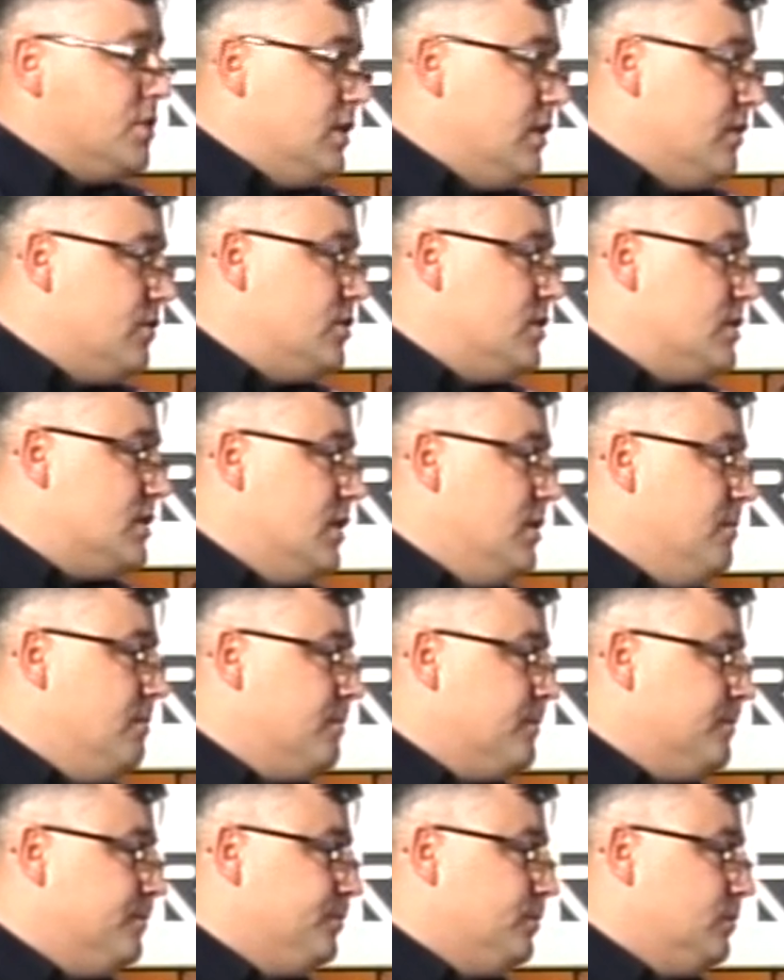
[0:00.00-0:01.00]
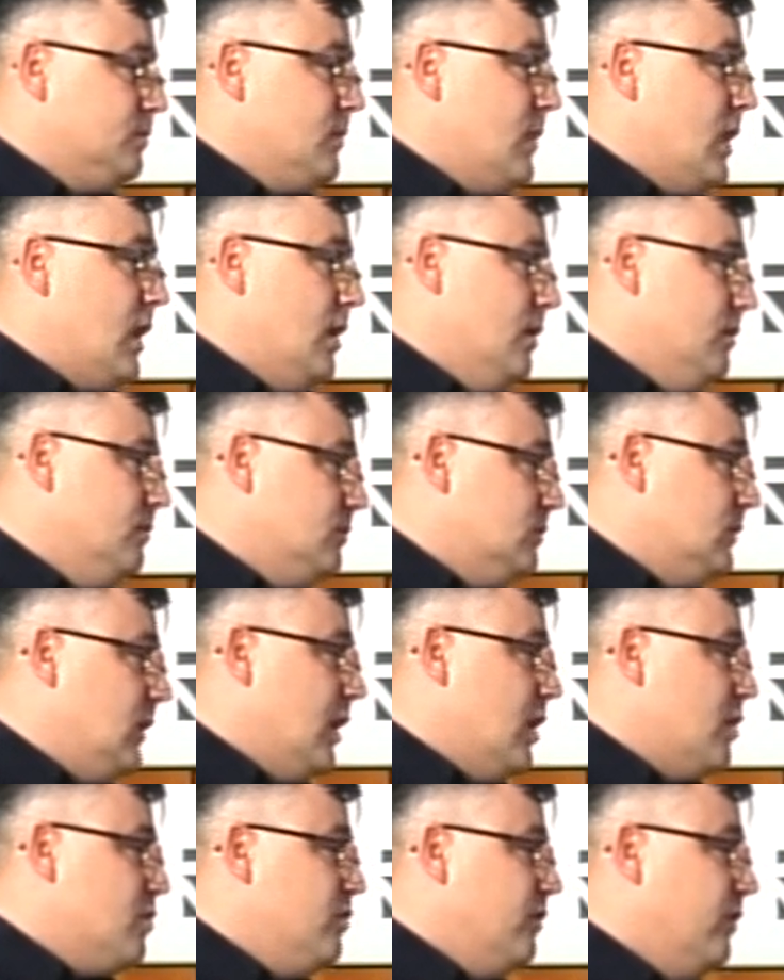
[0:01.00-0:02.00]
wszystkim tak
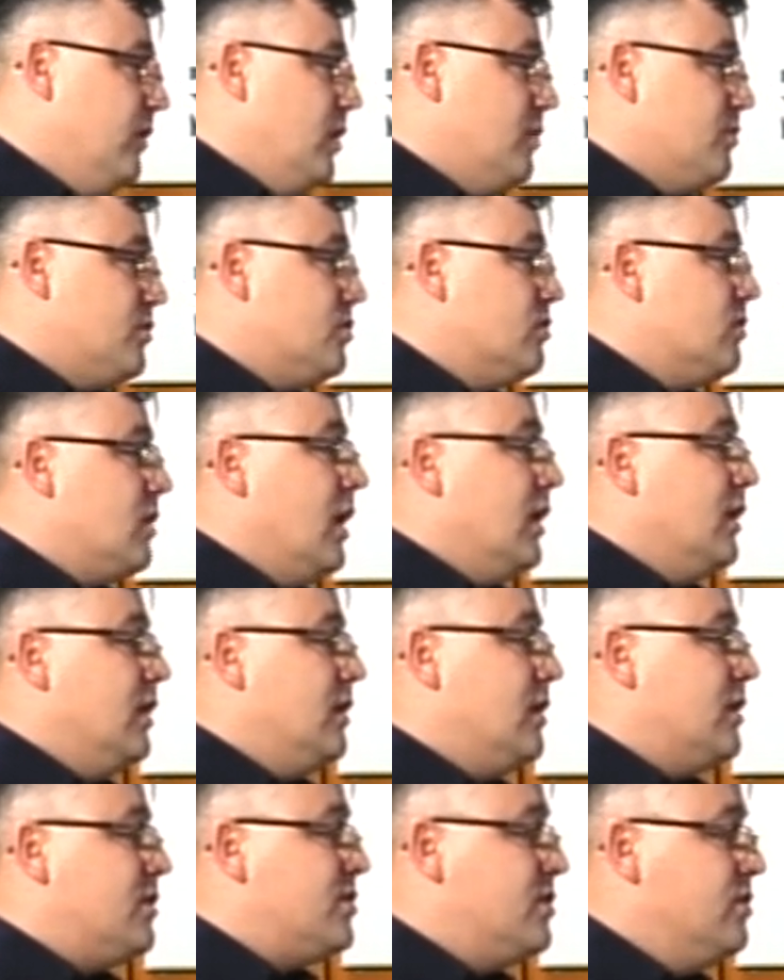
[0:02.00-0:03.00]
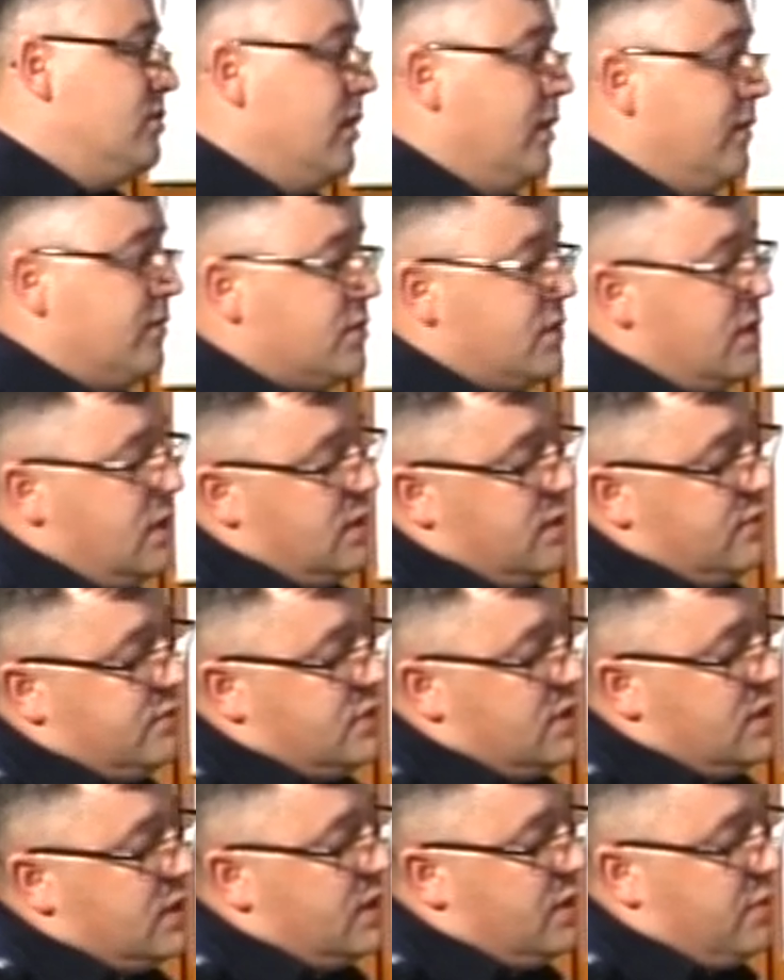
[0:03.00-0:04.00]
jak mówiłem, szukanie na siłę wszel
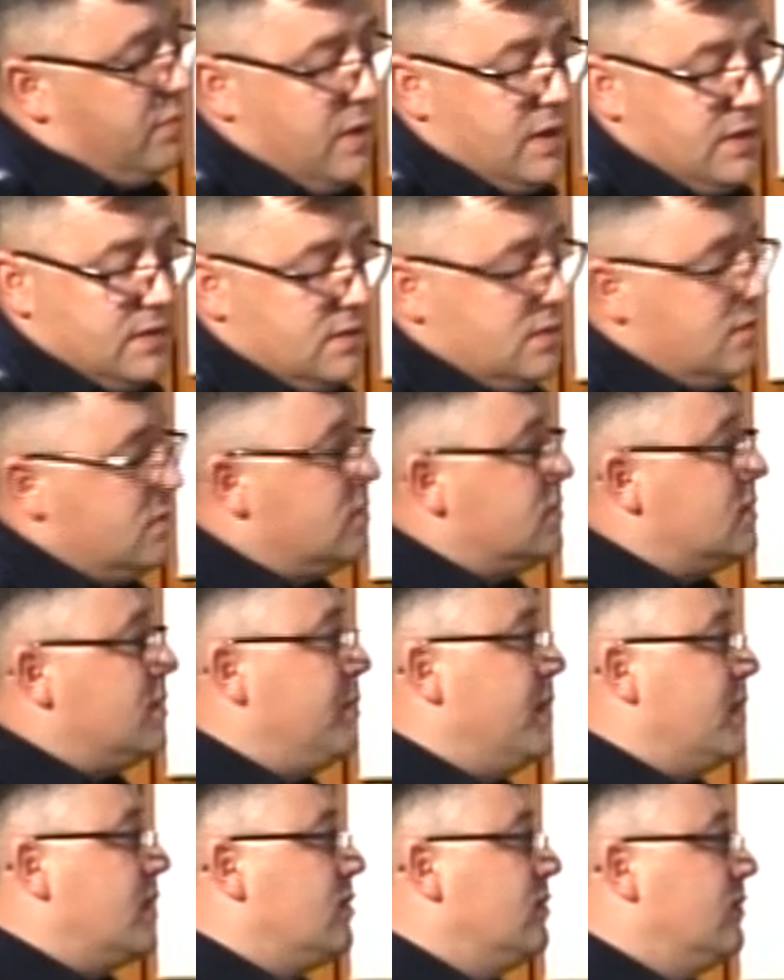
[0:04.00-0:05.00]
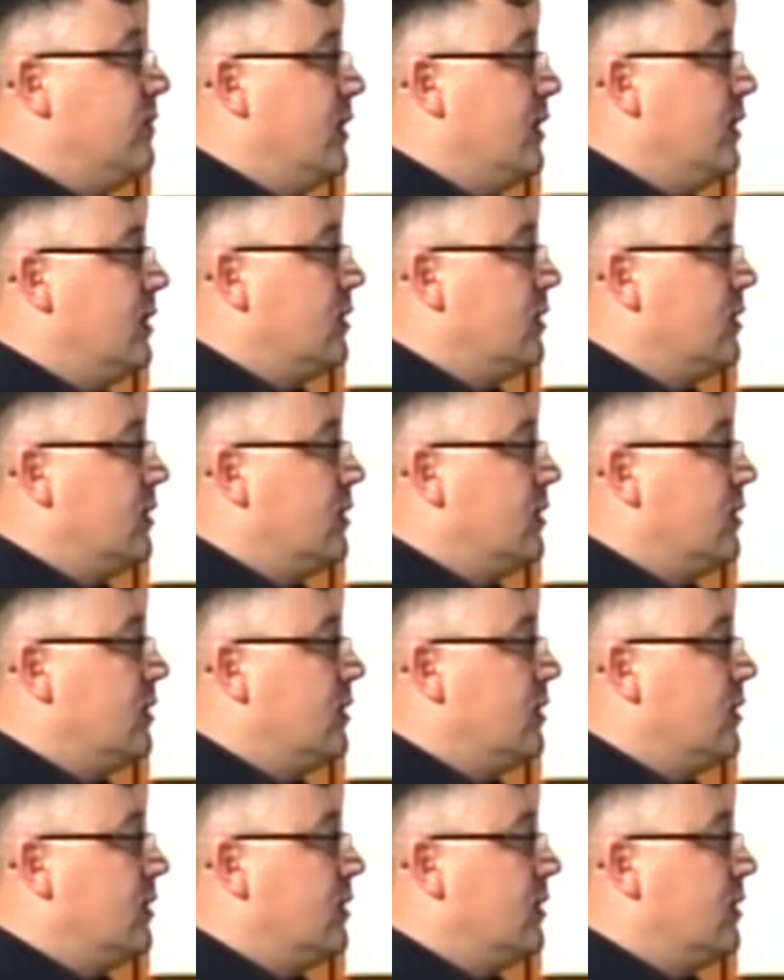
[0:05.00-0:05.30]
wszelkich miejsc do zaparkowania.